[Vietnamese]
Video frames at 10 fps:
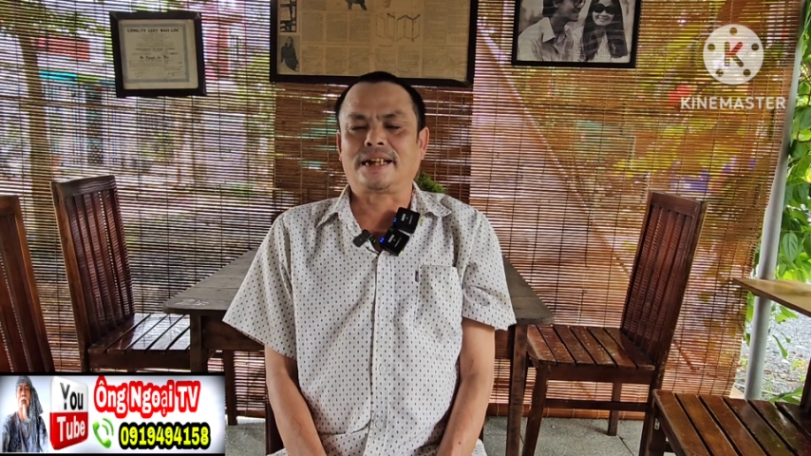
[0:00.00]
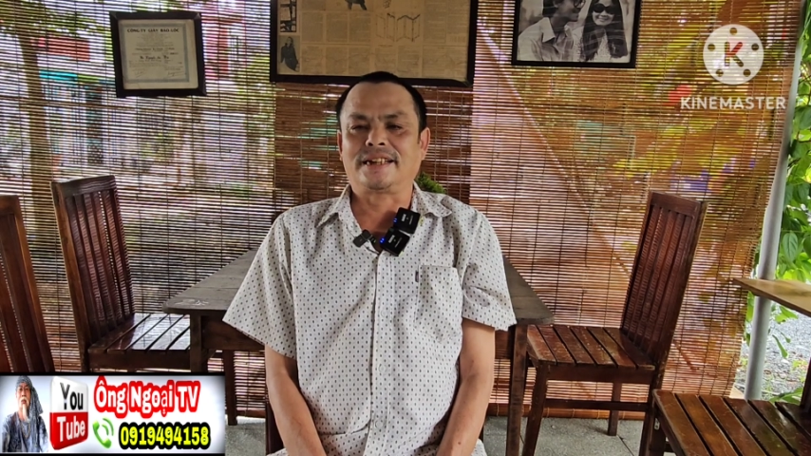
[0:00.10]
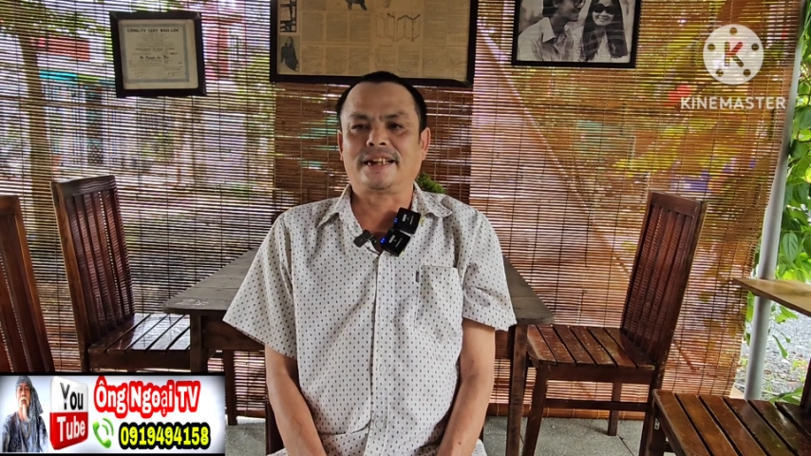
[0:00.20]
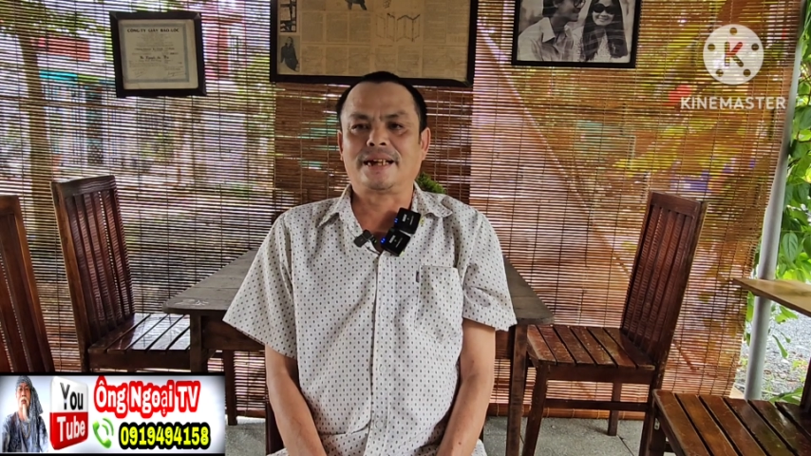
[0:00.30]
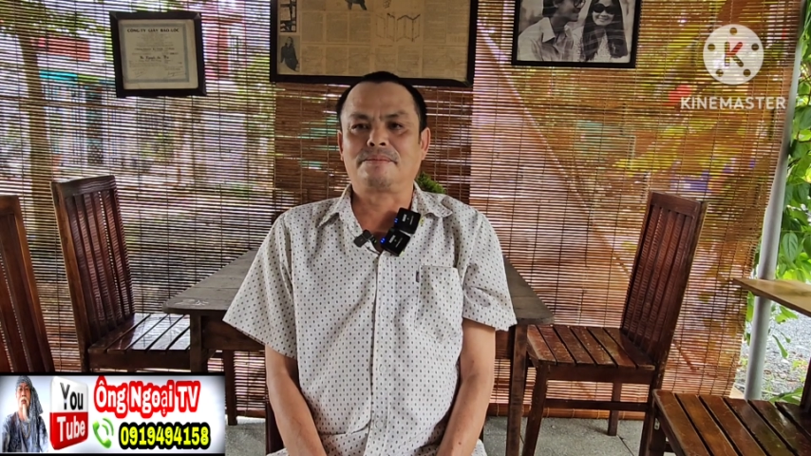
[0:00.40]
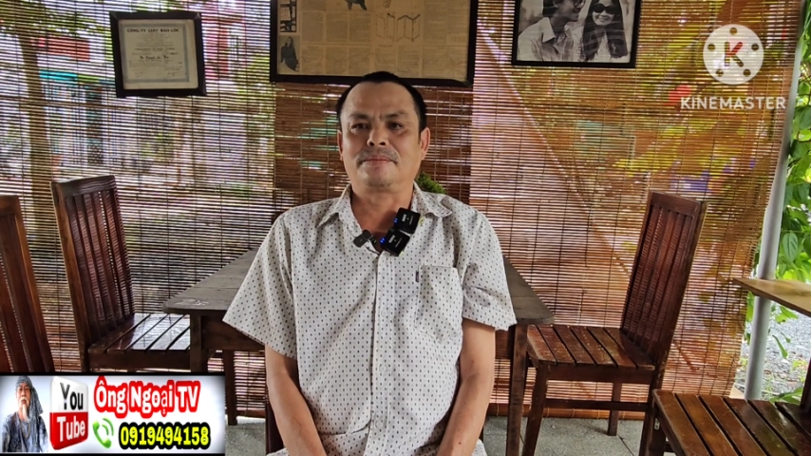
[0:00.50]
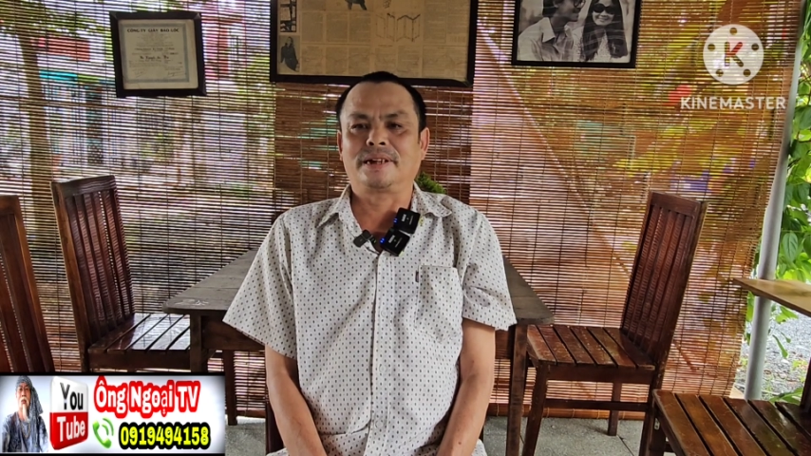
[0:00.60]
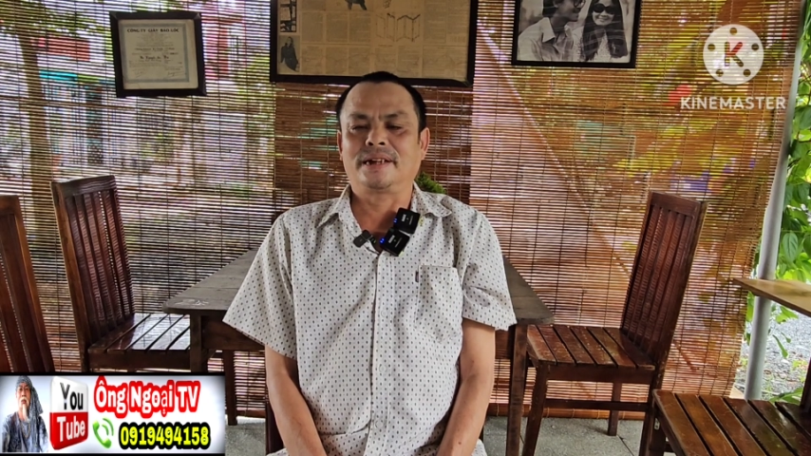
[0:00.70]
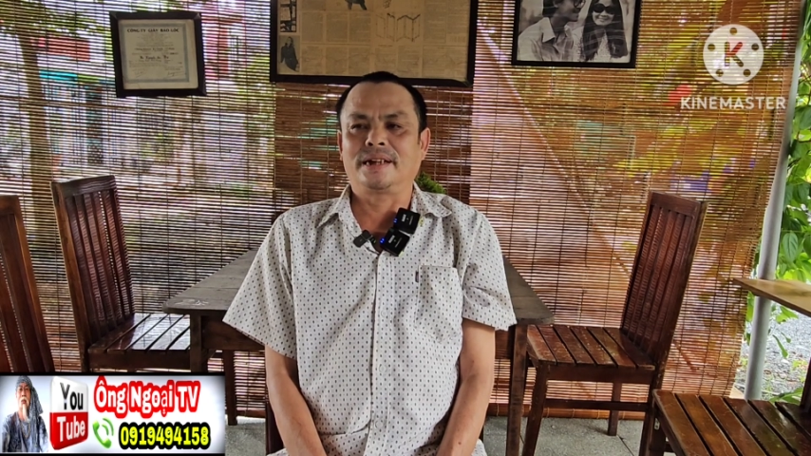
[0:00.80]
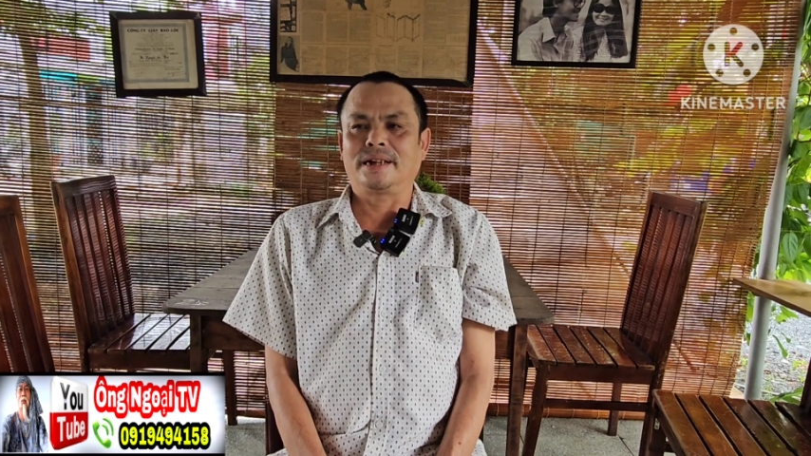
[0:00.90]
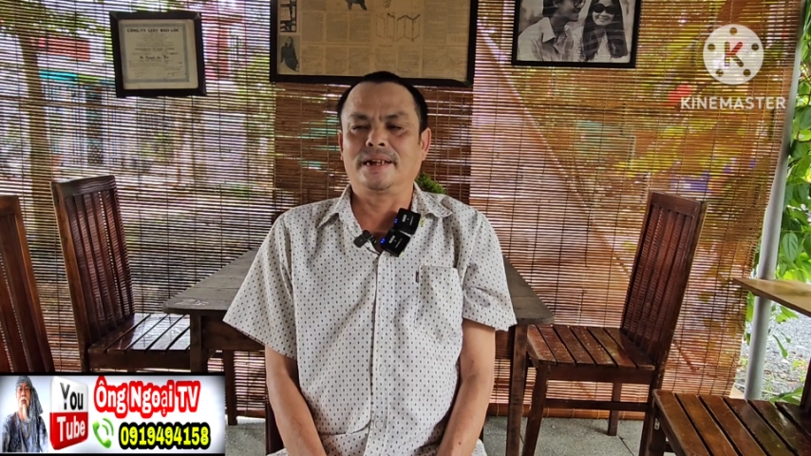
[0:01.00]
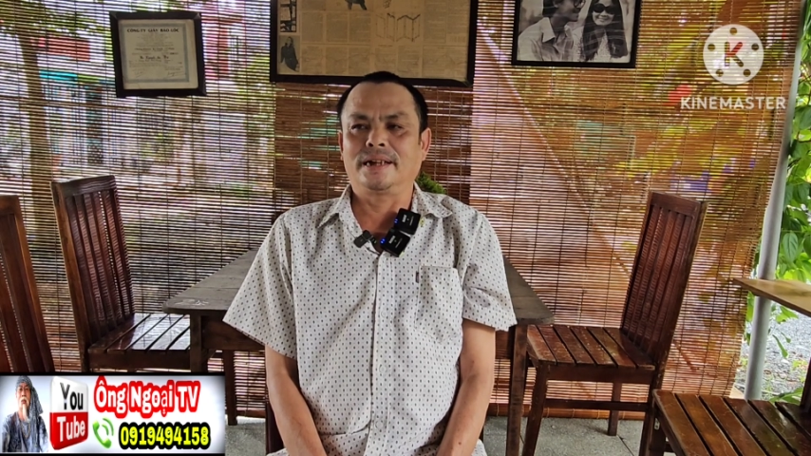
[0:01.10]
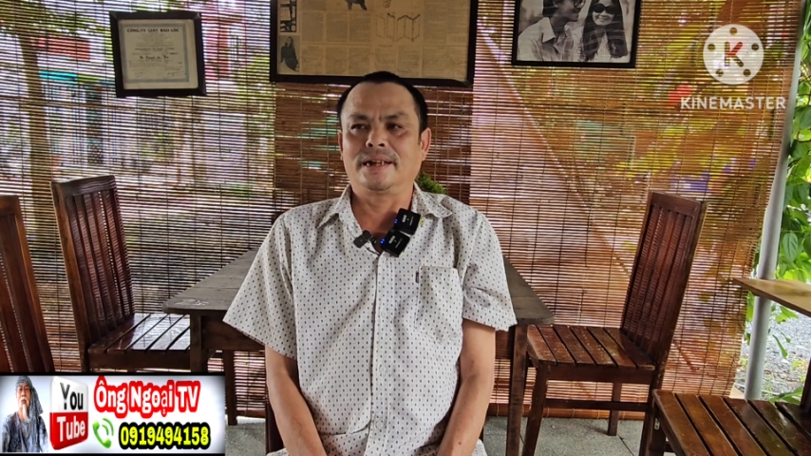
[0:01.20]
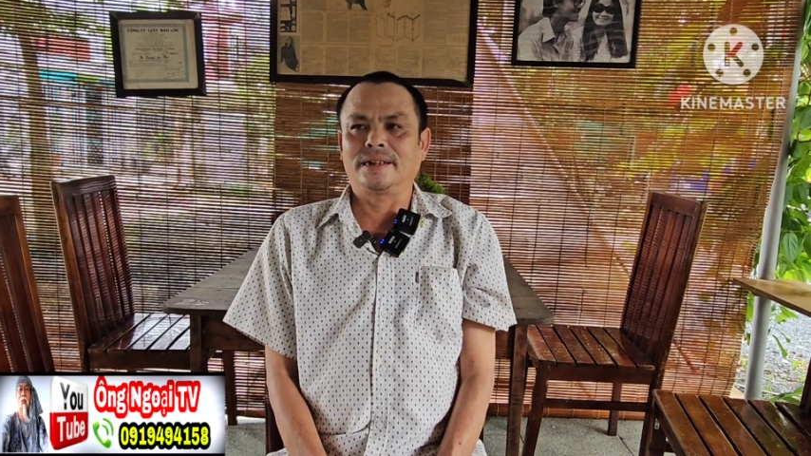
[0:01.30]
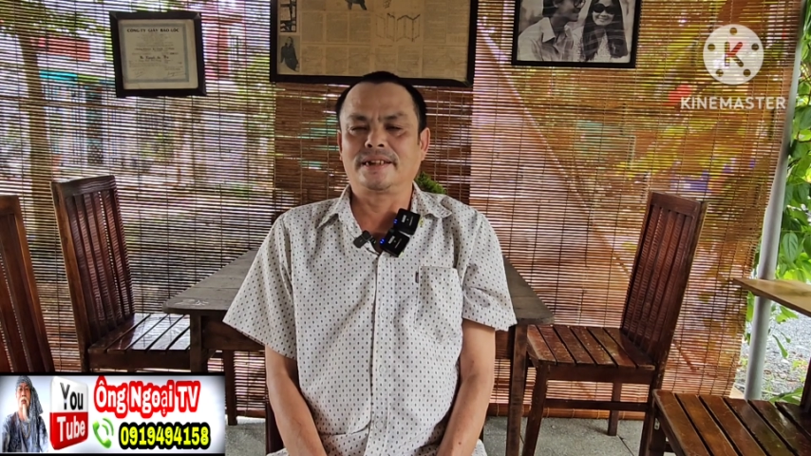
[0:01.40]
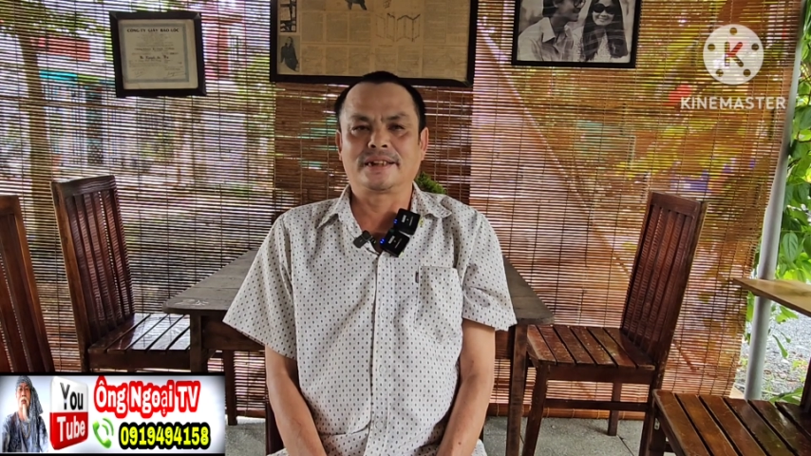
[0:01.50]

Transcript: anh em à,